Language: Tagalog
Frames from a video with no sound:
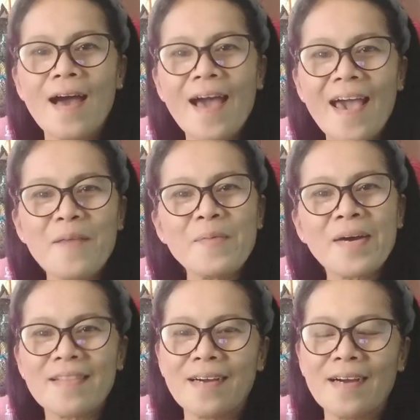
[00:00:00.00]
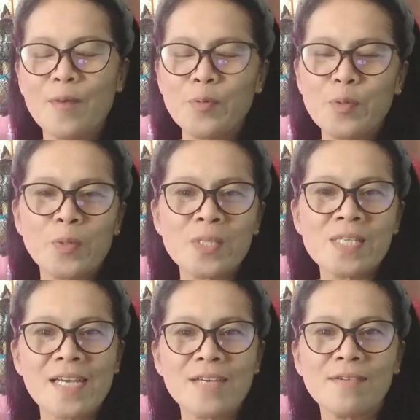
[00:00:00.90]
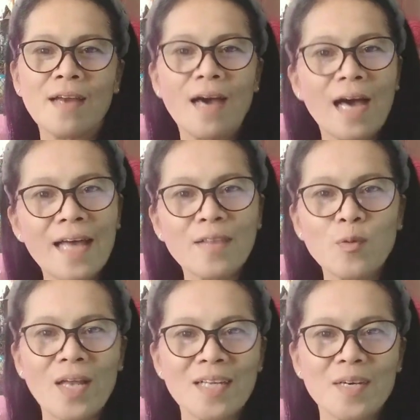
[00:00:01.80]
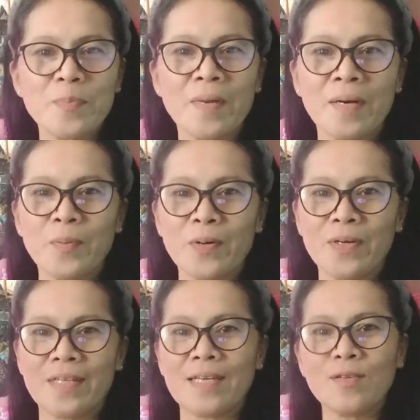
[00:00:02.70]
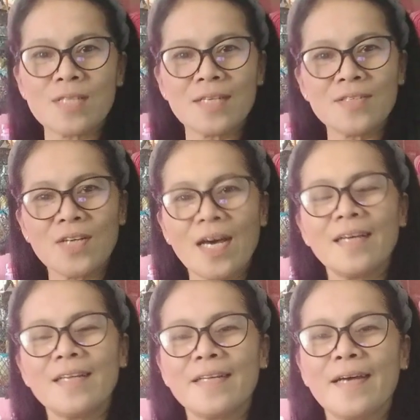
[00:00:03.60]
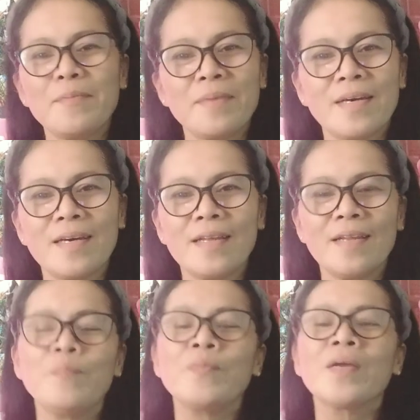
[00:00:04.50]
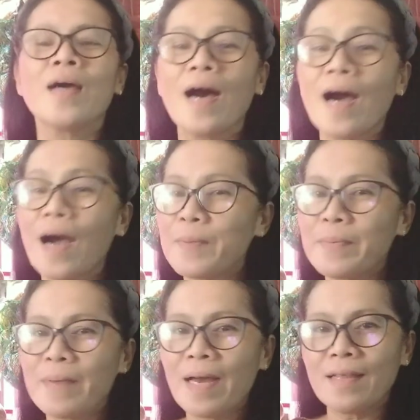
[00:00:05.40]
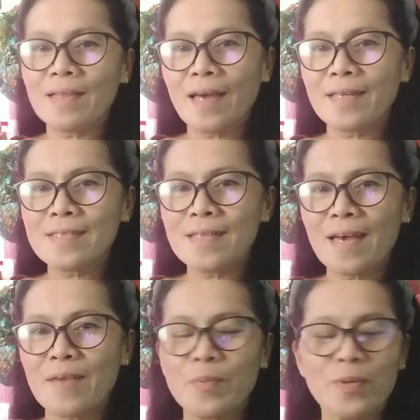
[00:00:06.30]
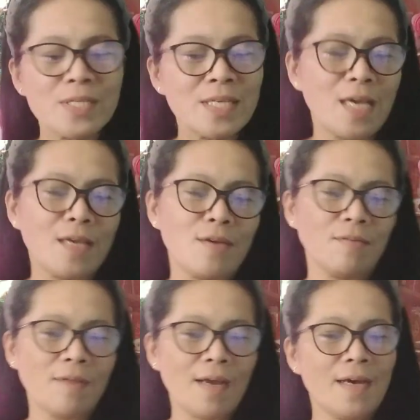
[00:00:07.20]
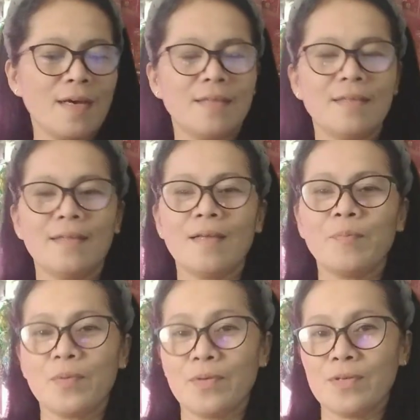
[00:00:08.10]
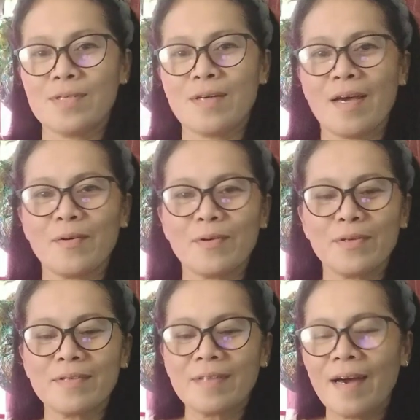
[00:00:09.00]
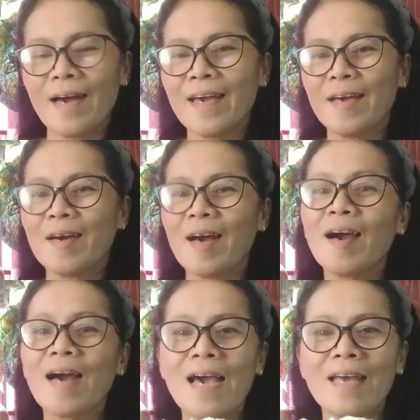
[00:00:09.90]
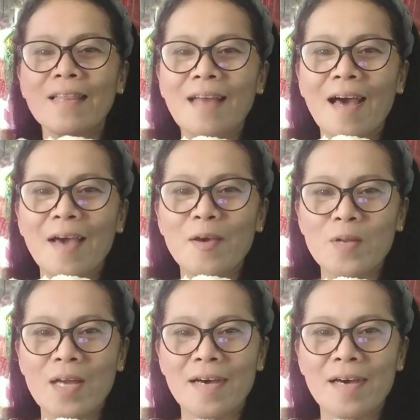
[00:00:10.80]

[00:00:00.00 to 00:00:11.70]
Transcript: magandang hapon po sa inyong lahat. Welcome back po dito sa channel namin. Happy Valentine's Day po sa inyong lahat. Tapos ngayon ay kakain tayo ng